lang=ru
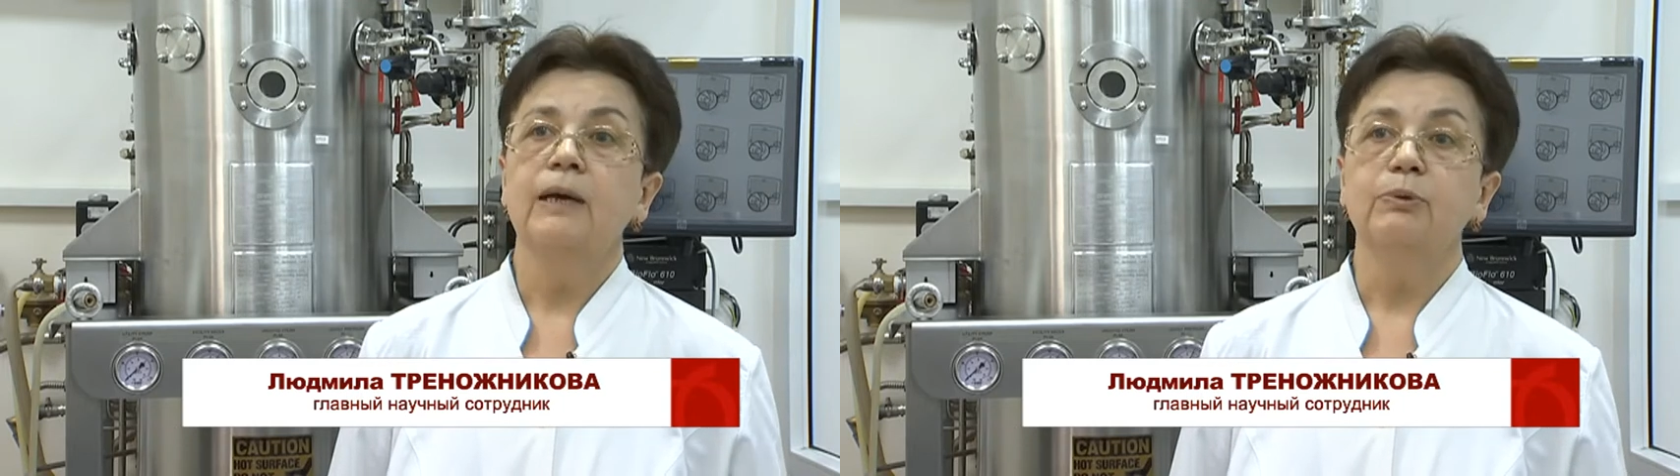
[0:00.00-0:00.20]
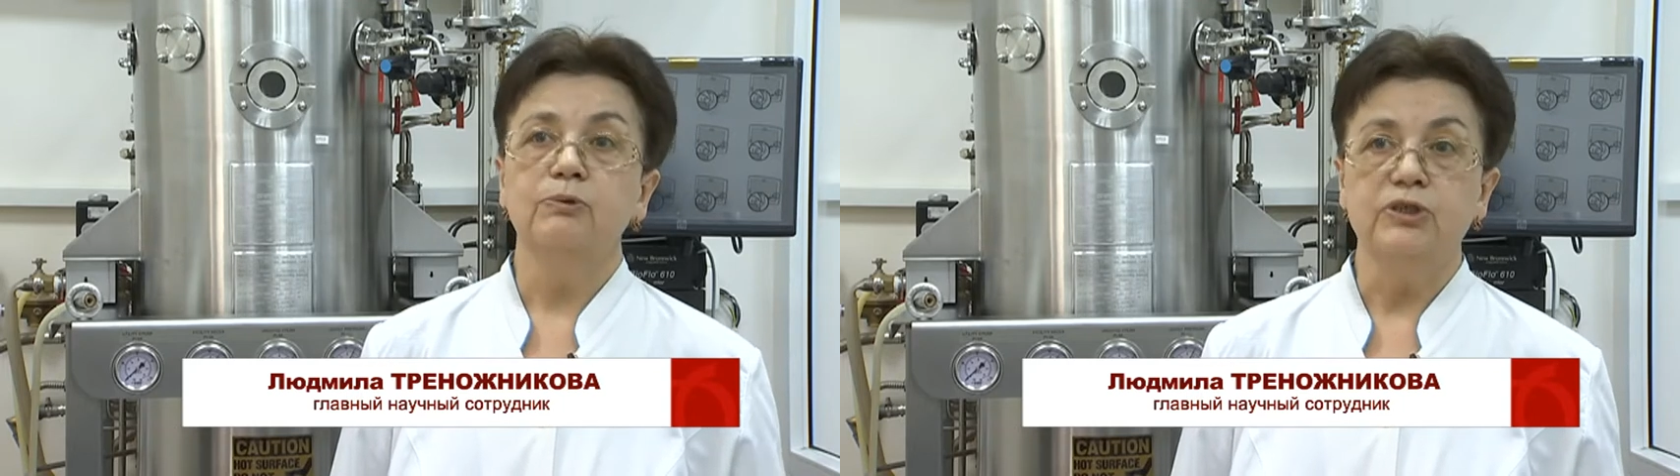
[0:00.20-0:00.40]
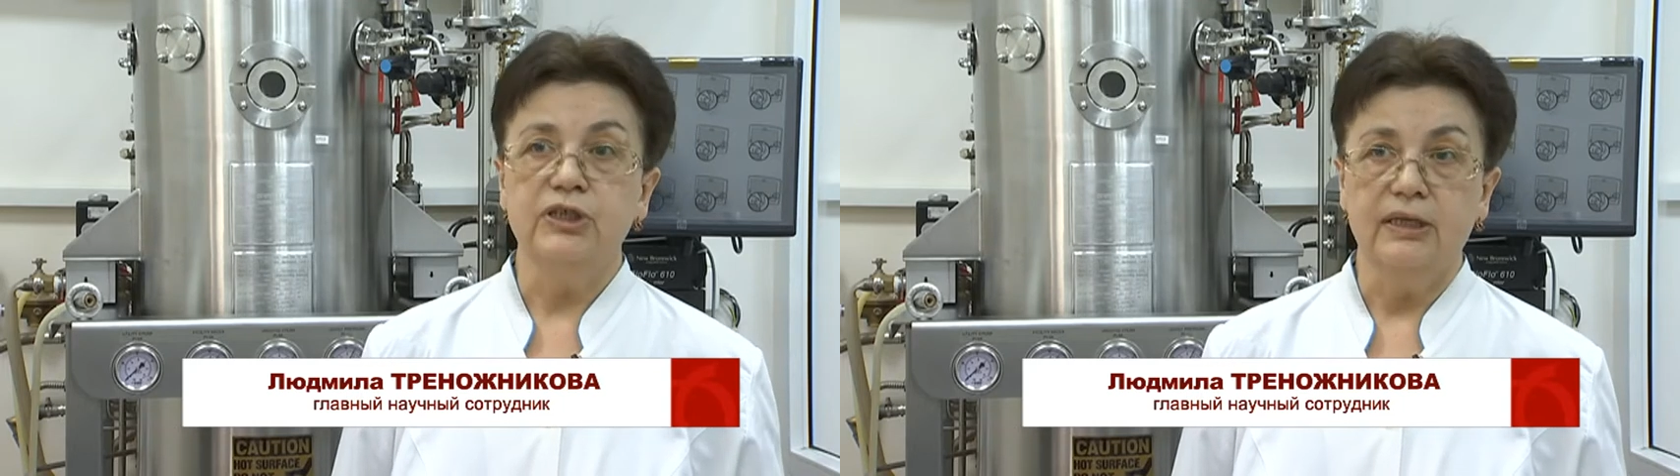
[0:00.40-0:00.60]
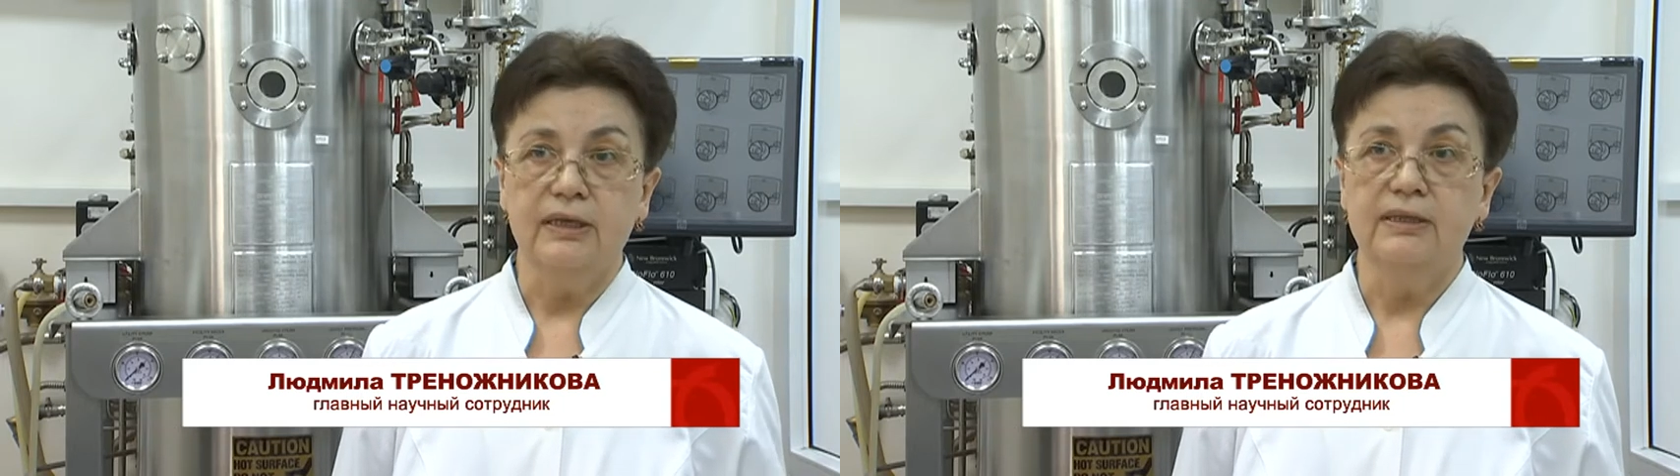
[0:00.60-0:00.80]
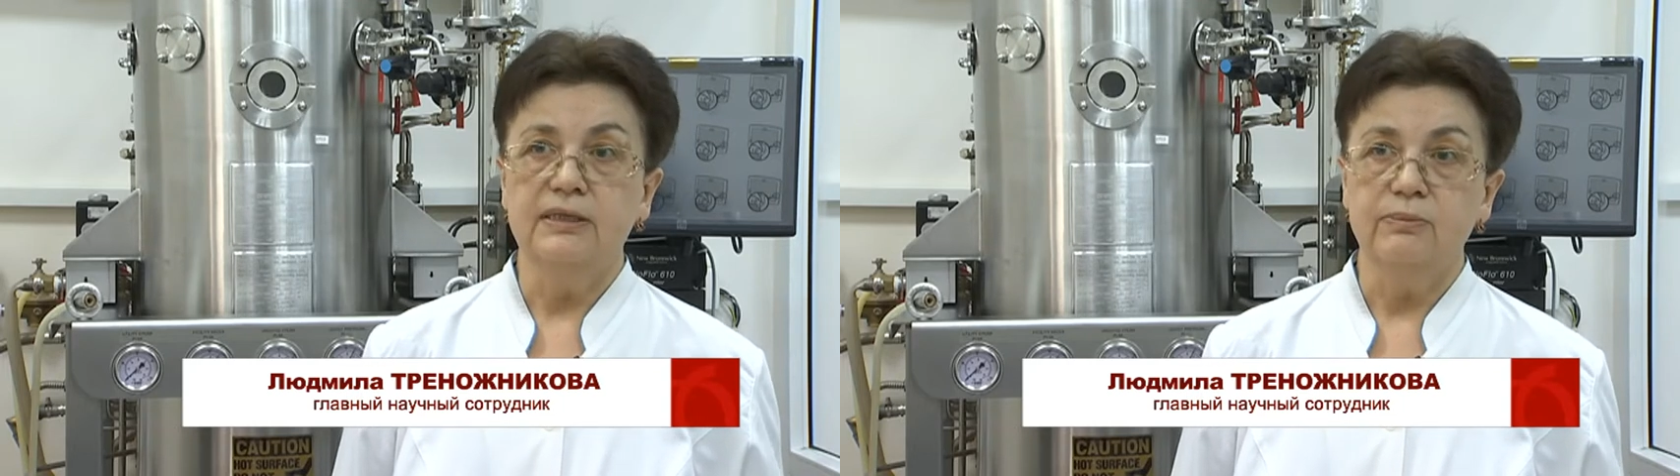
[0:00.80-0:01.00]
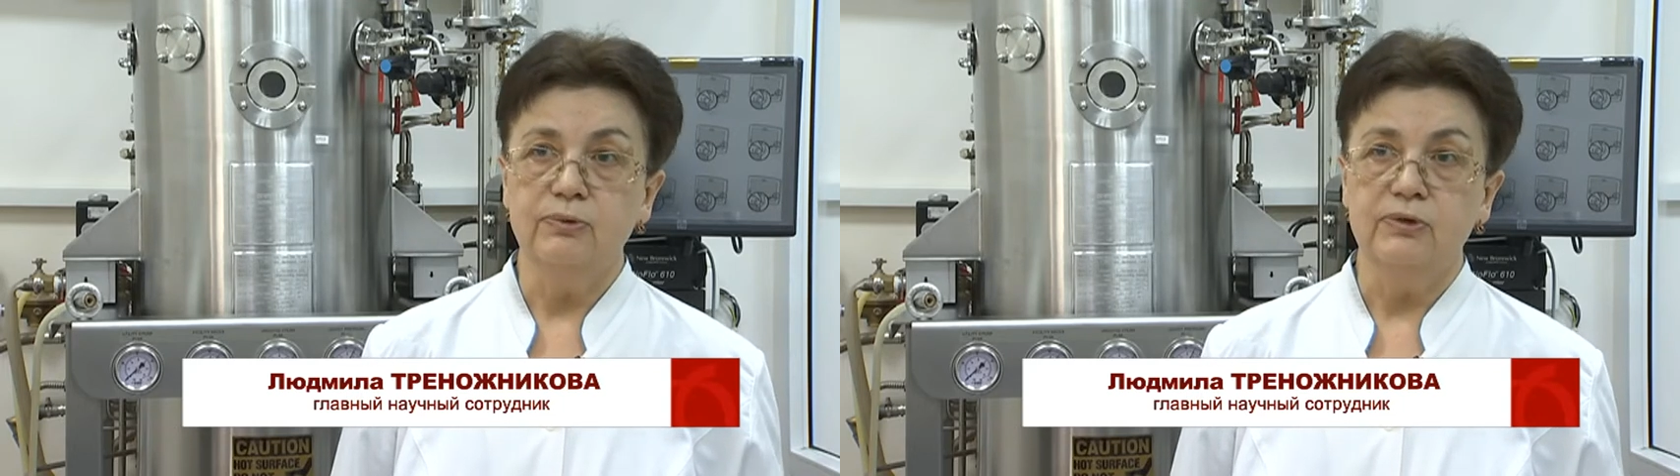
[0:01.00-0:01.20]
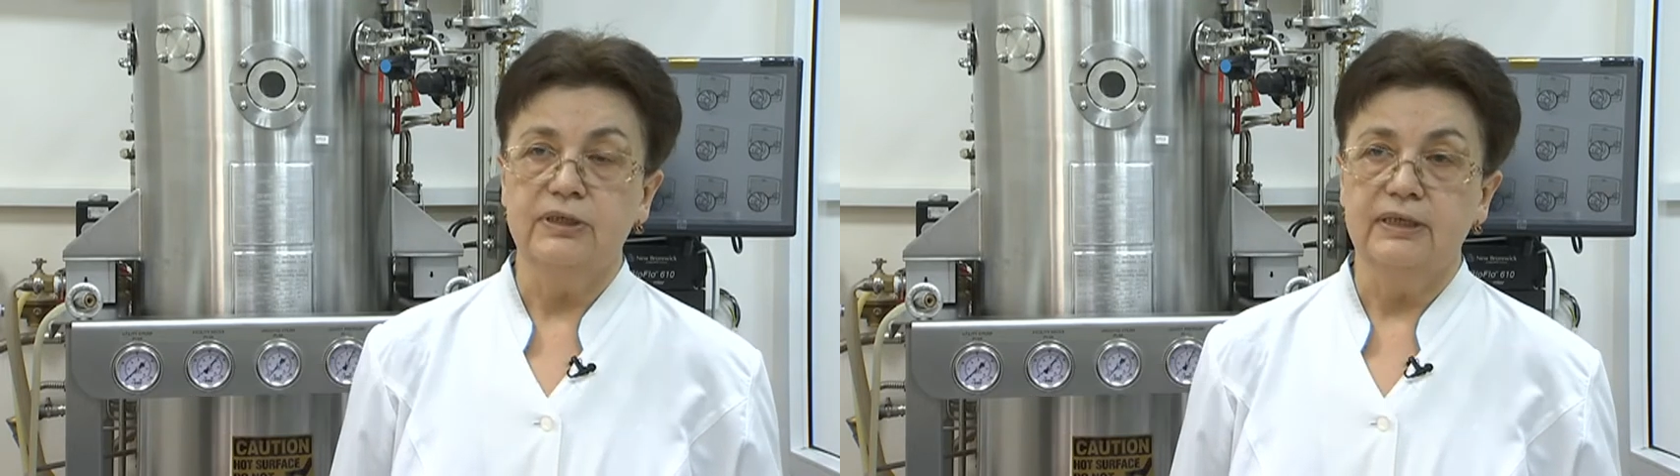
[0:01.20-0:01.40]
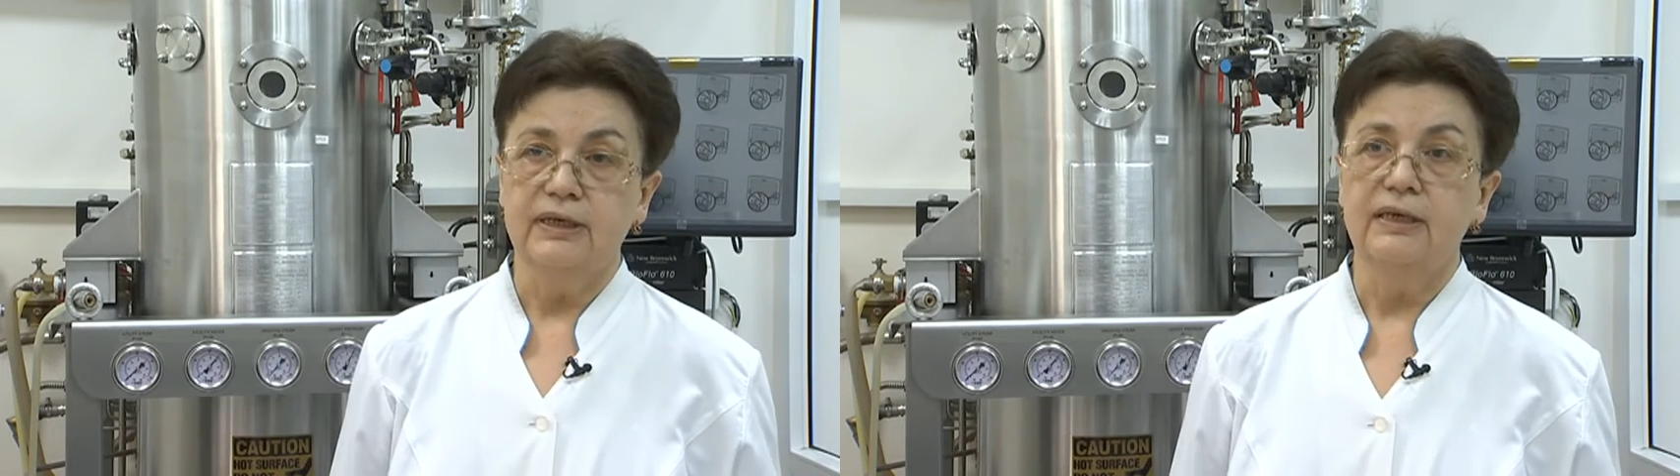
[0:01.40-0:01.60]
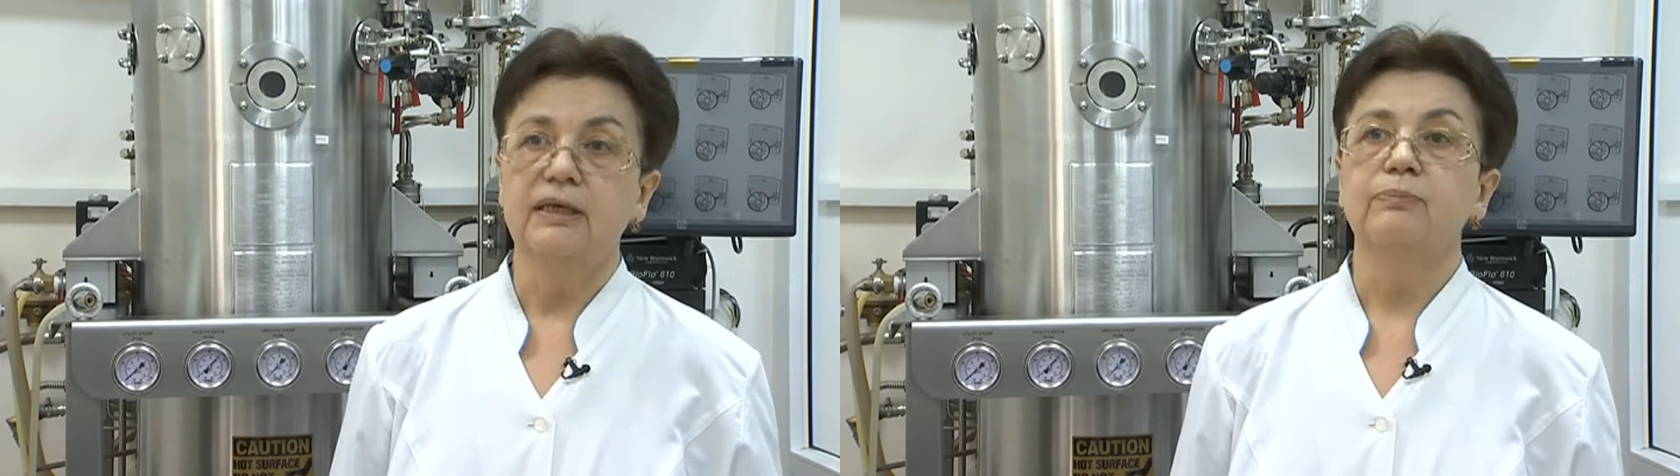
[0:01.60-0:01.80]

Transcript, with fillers: получение антибиотика